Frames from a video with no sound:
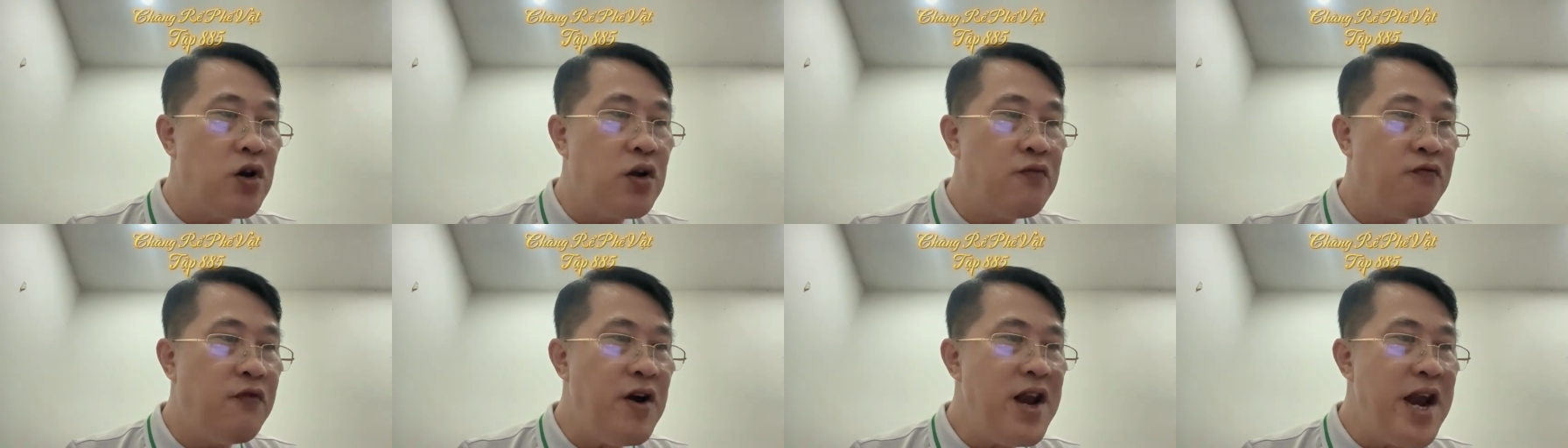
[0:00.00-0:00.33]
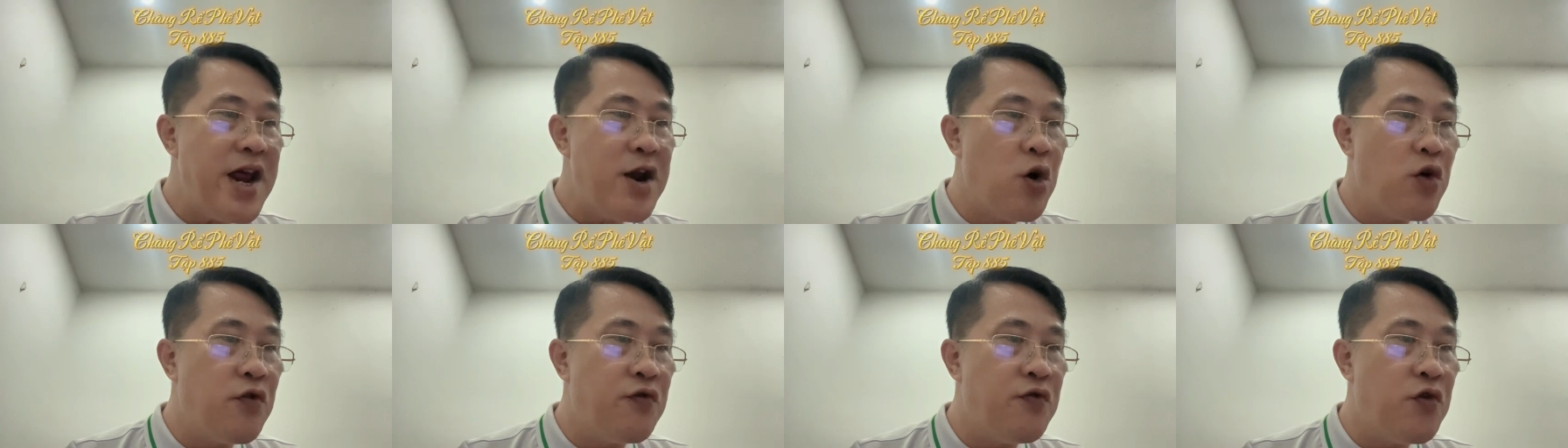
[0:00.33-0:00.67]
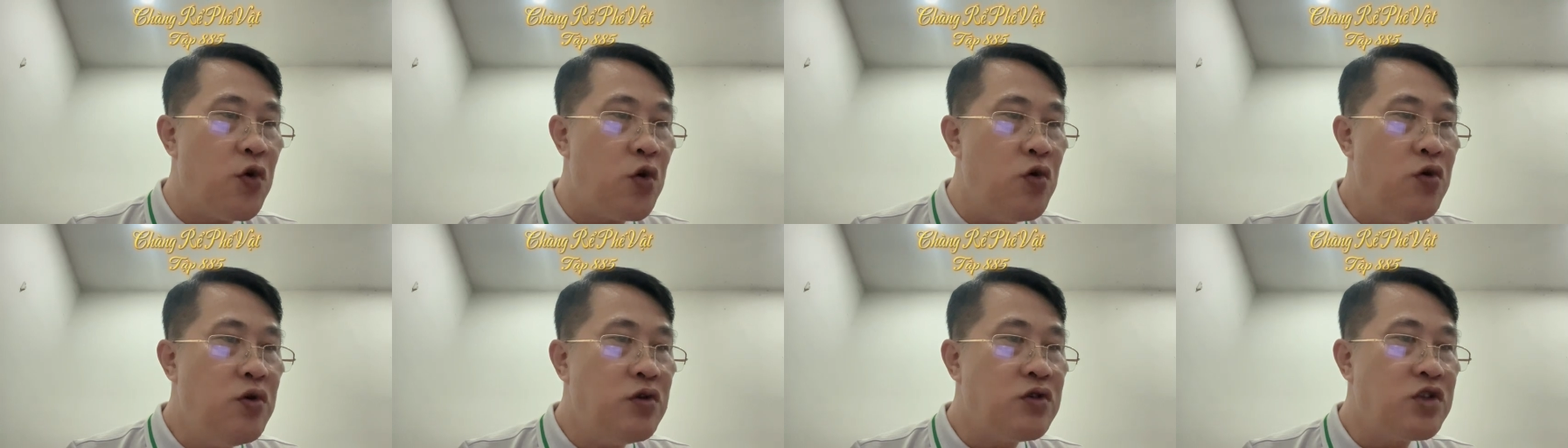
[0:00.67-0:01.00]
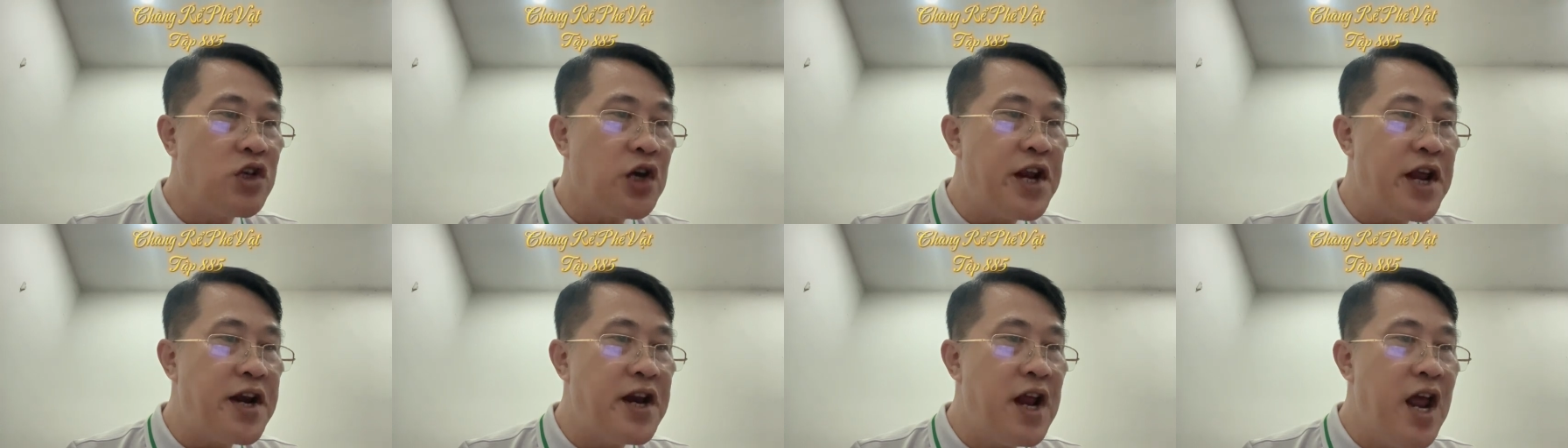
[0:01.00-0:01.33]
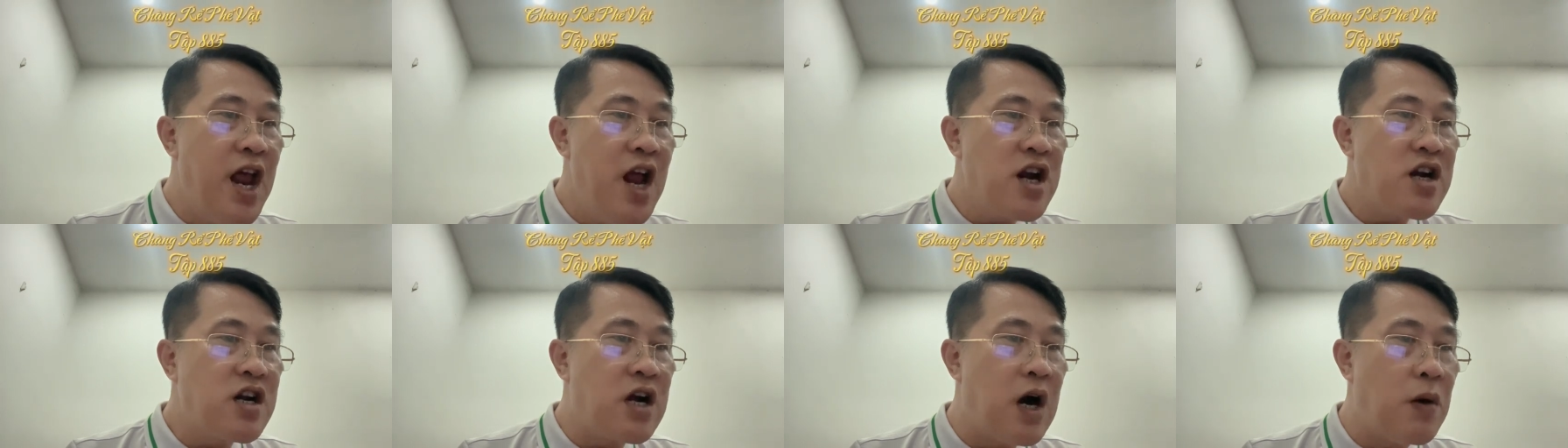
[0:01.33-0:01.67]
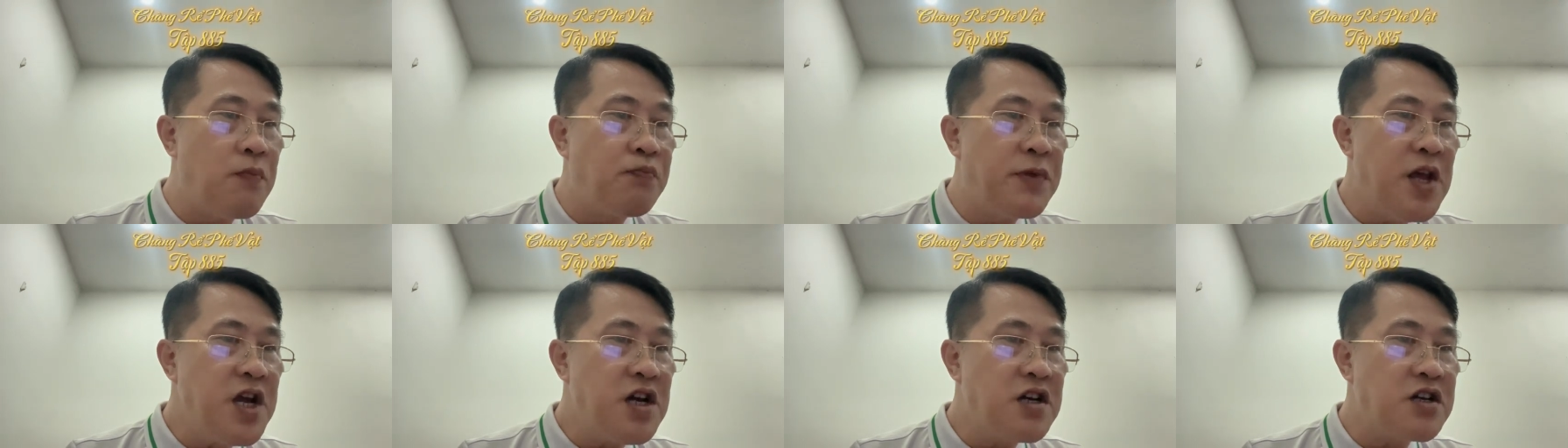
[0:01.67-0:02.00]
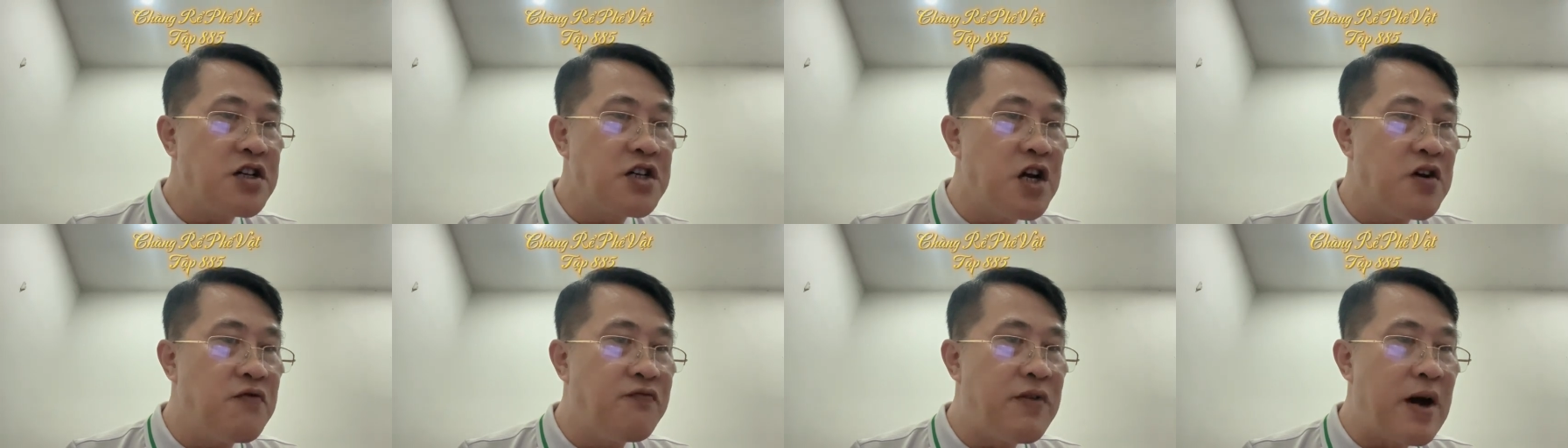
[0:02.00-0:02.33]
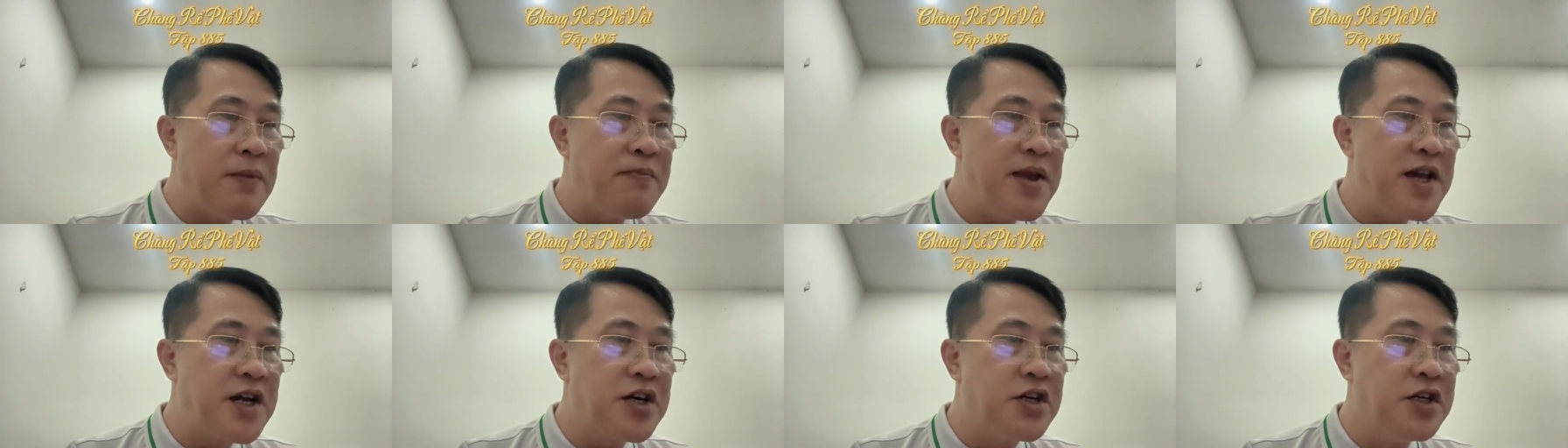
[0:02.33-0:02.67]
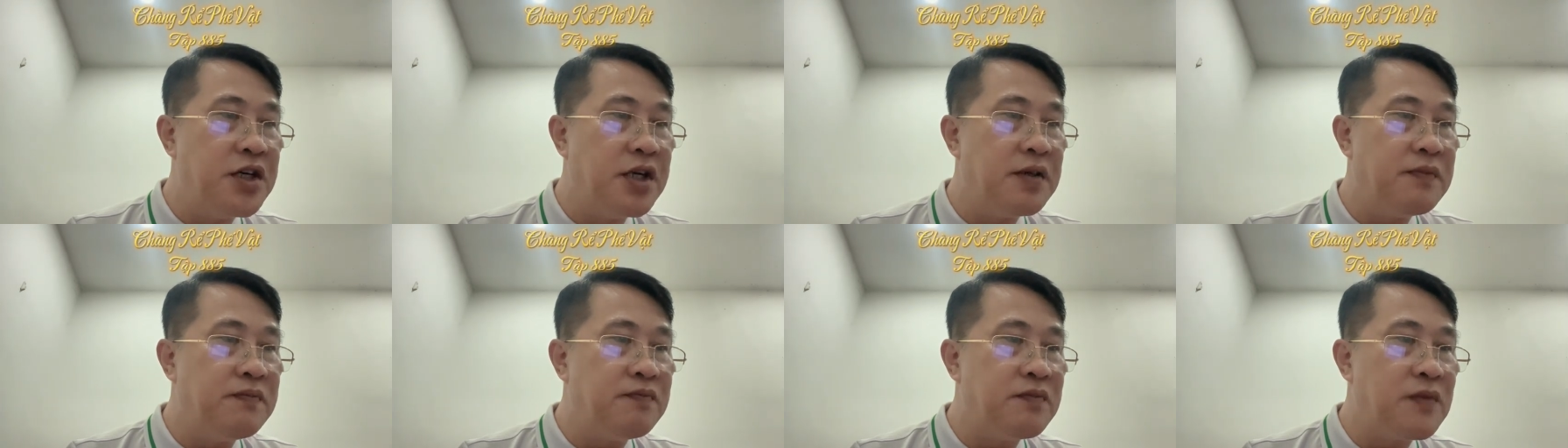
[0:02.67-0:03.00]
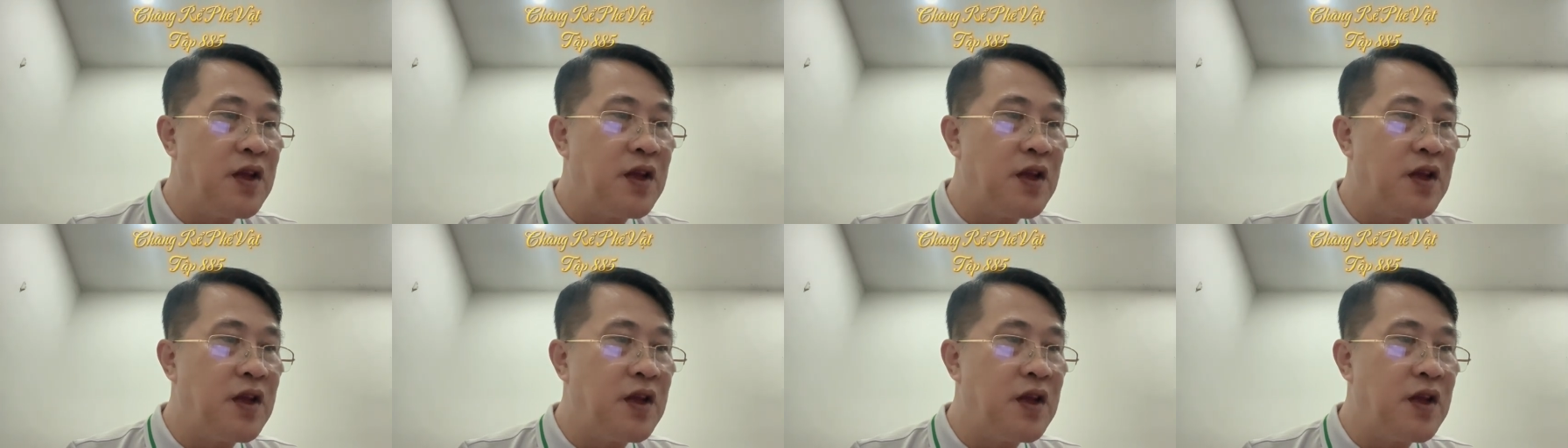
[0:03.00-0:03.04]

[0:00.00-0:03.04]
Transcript: với lại hồ vũ cho nên không tiếc trừng phạt Mỹ Cường.